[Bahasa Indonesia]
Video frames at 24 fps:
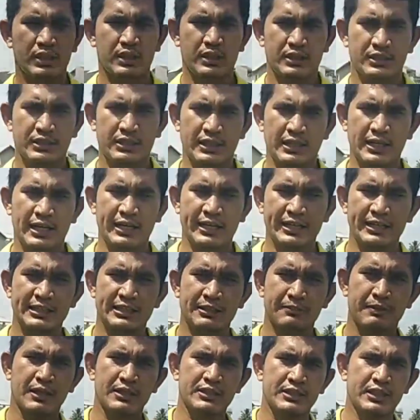yang akan kita
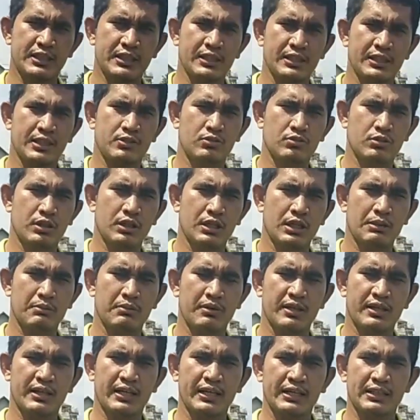pelajari yaitu adalah
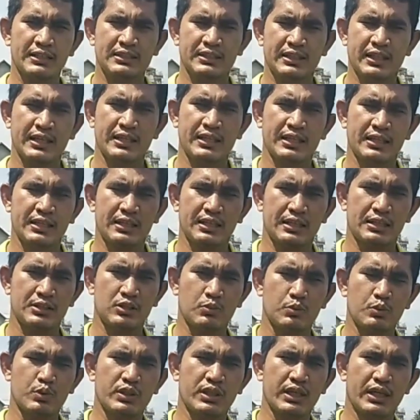mengenai teknik atau
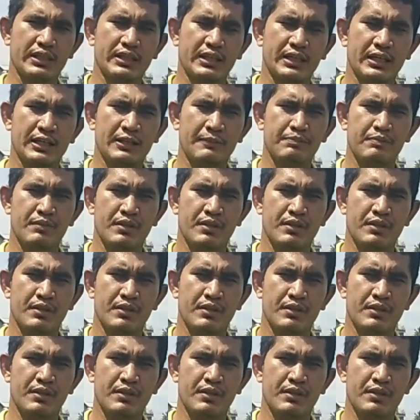gaya.